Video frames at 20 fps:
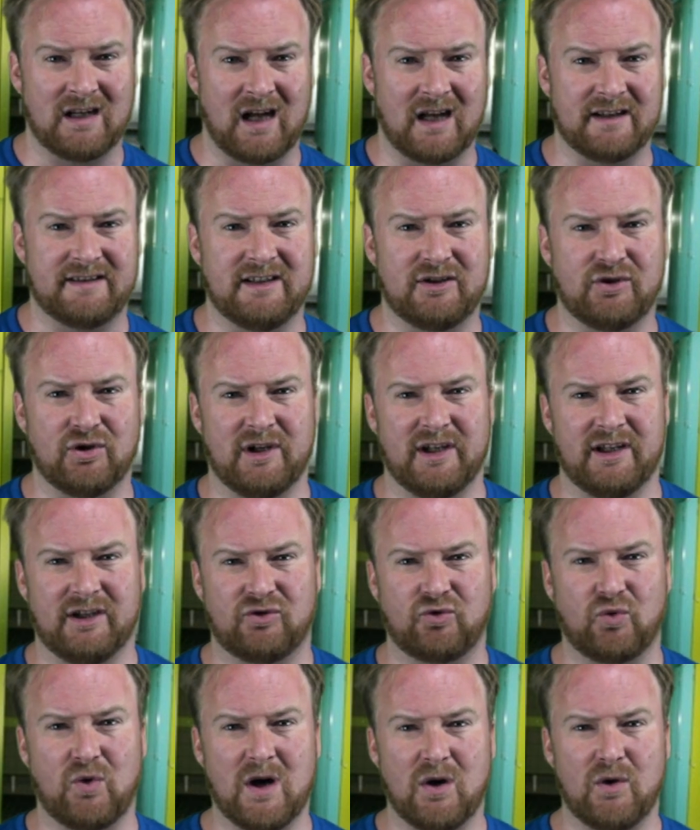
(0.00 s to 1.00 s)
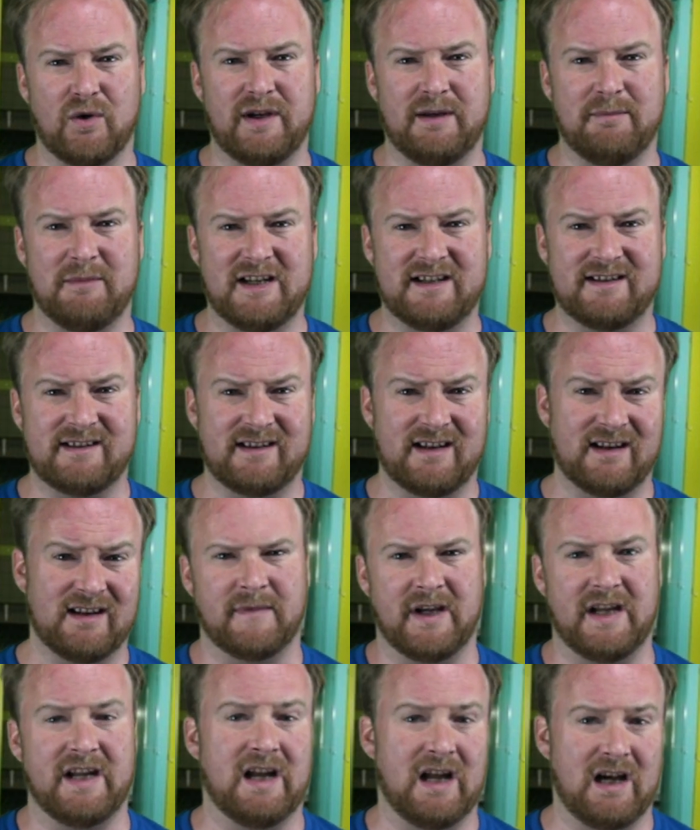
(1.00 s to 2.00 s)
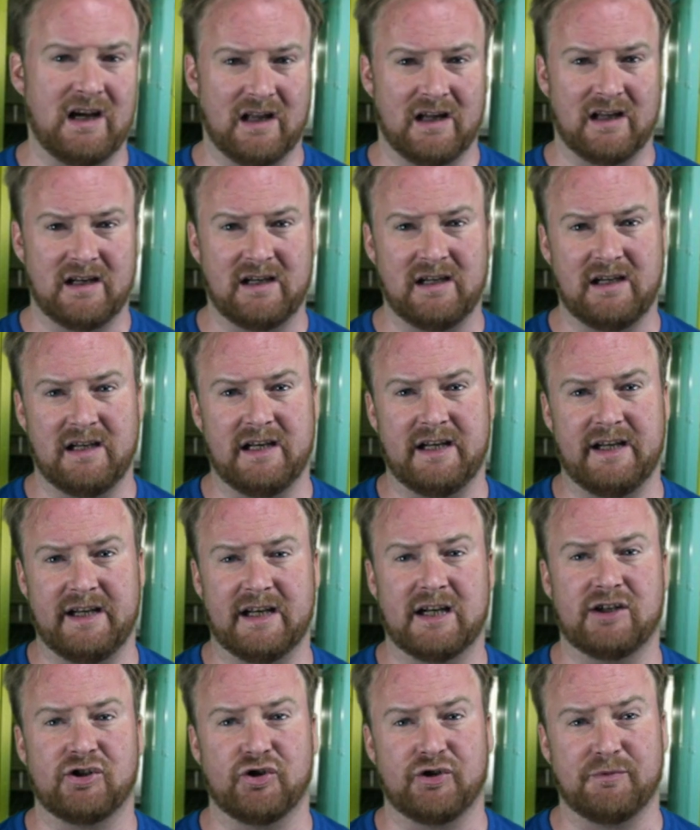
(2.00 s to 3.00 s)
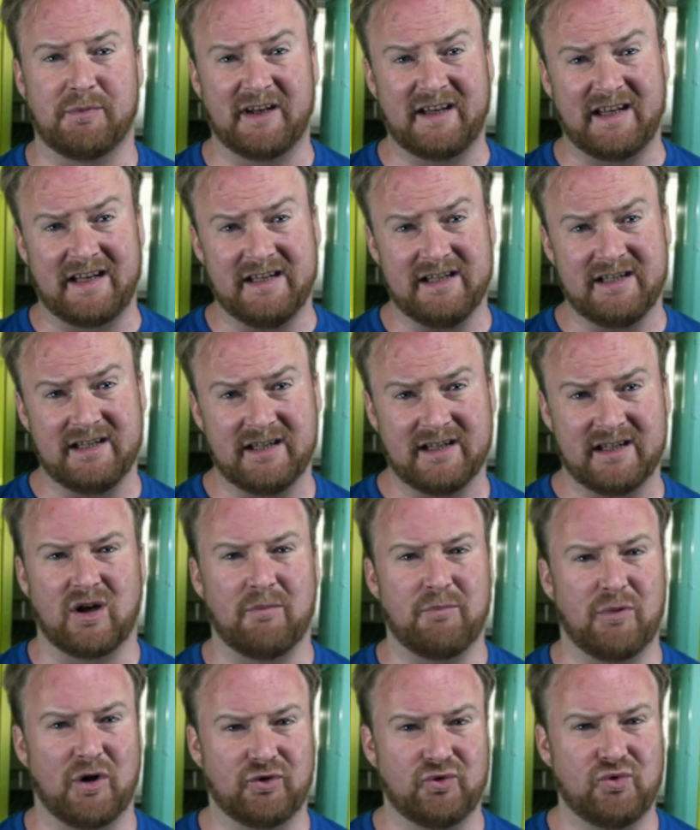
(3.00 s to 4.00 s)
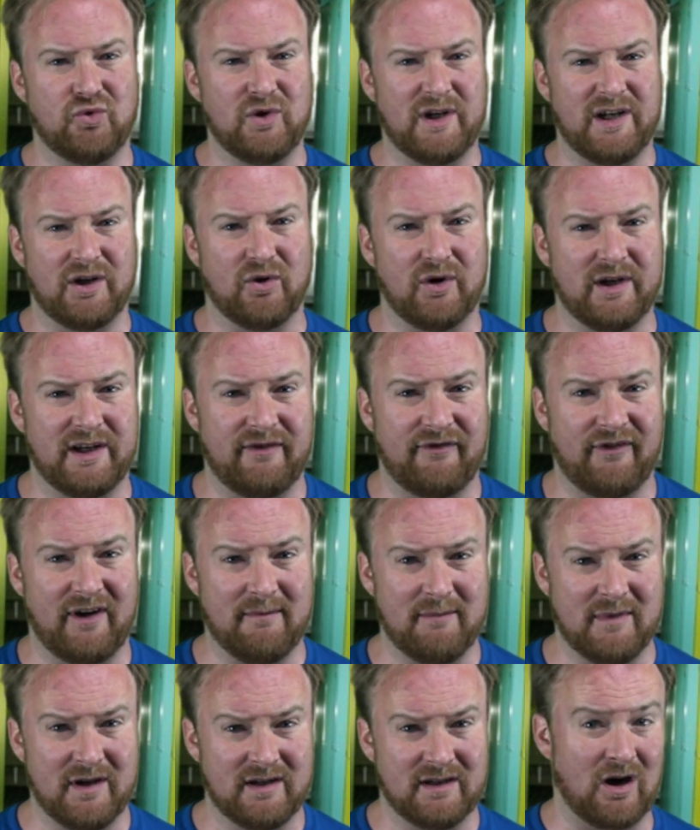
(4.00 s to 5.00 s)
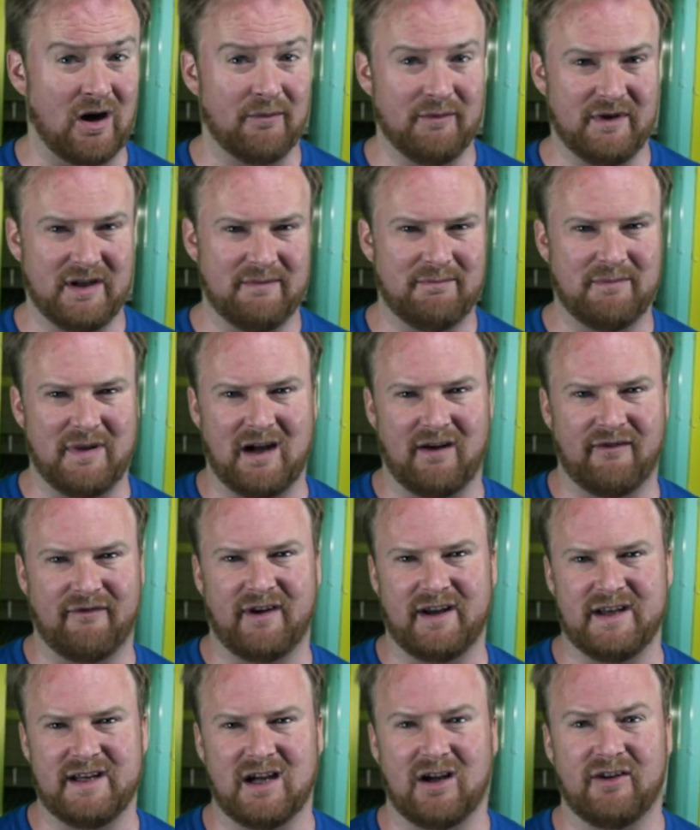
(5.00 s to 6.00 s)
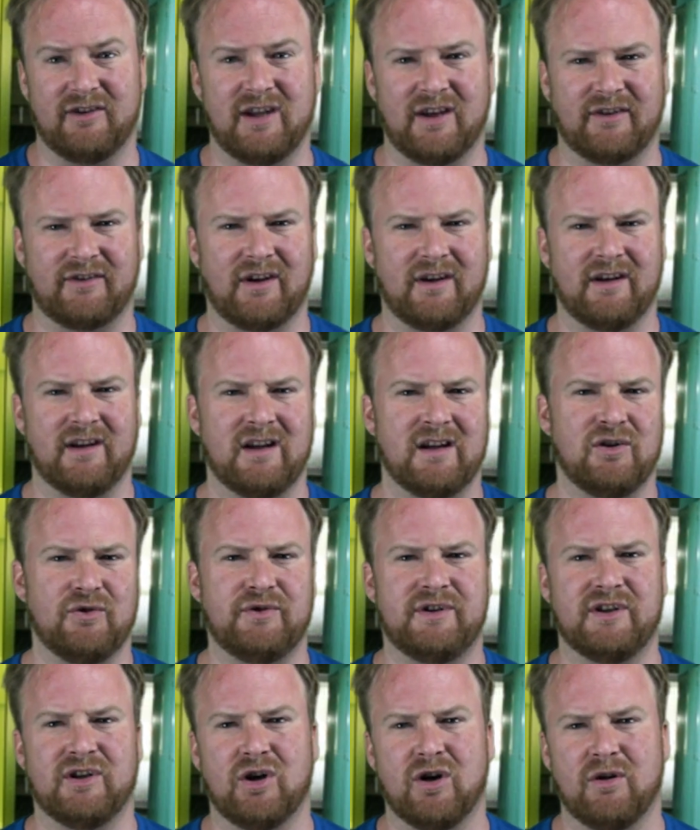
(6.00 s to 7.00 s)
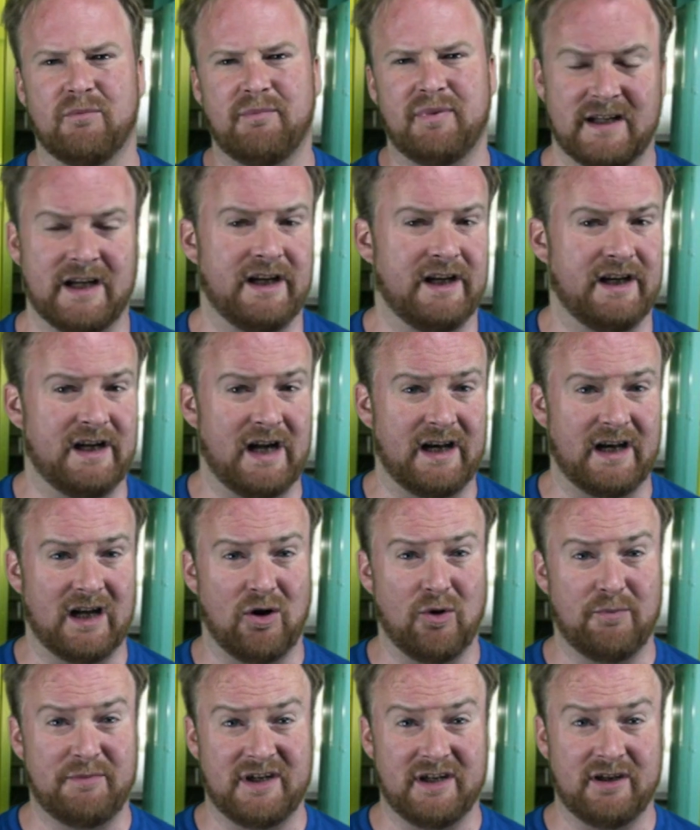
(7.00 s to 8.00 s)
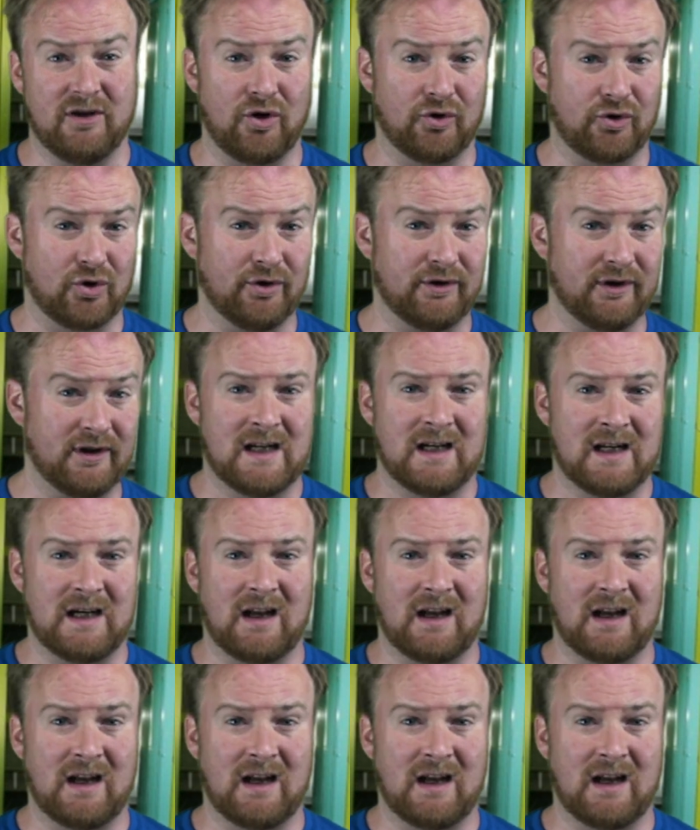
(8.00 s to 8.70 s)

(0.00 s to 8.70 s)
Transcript: ainsi que les trois relais mixtes, et elle, les nageuses britanniques remportent tous les relais femmes emmenés par Freya Anderson, Lucy Hope et Anna Hopkins entre autres.